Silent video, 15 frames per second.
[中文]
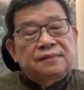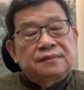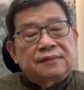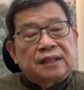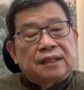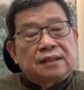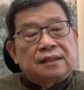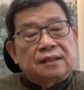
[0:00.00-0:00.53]

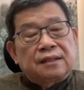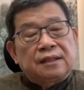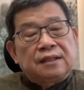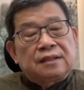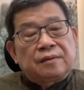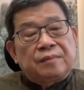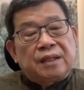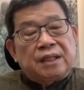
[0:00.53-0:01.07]
嗯，你
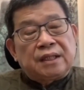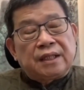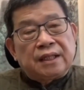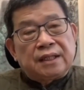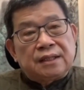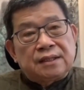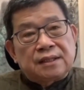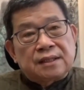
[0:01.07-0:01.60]
这每
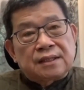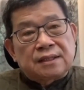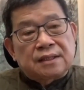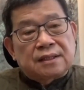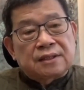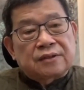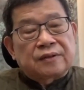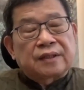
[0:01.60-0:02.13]
年这四
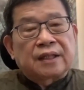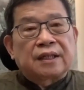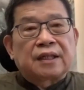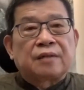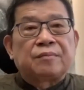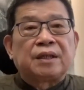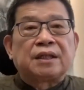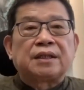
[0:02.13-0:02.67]
十多年来，
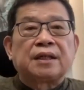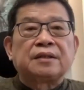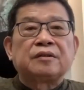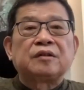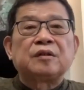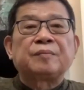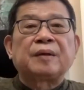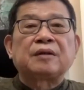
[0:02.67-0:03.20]
每天有
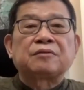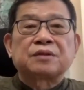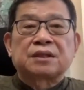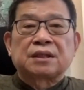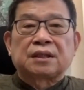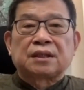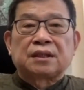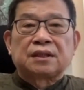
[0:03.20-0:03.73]
一百五
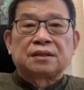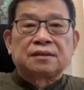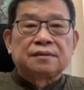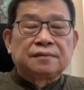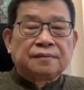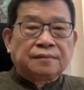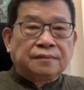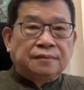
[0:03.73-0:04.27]
十个人
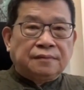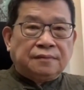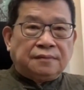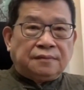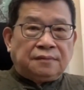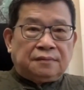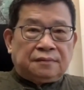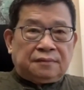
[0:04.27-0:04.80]

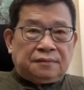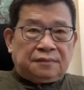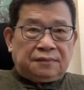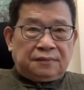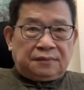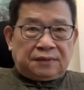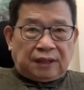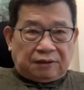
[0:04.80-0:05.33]

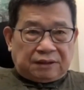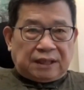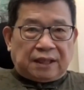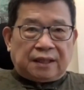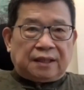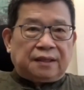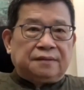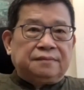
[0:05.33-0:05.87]
到香
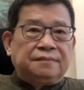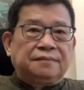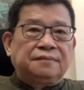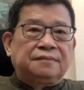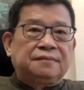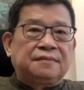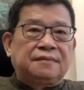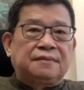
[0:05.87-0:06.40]
港
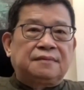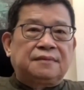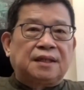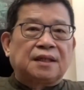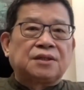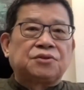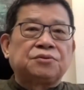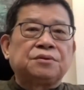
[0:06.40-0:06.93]

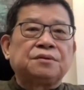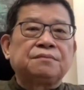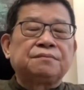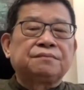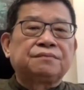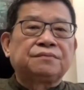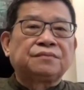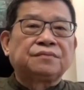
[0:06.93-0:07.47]
定居
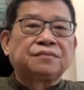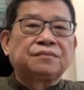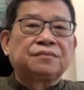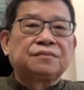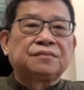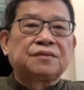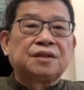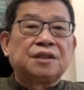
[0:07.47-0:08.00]

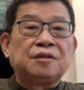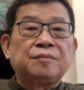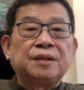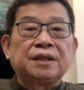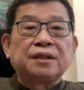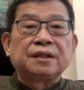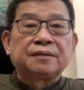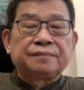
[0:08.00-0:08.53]
移
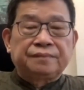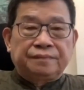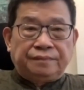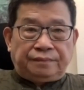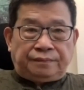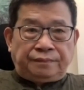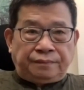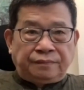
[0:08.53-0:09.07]
民呢，
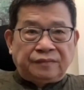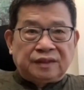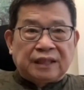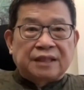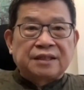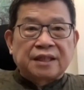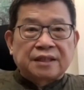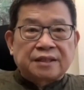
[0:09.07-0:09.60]

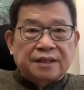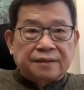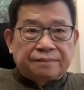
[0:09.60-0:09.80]
搬成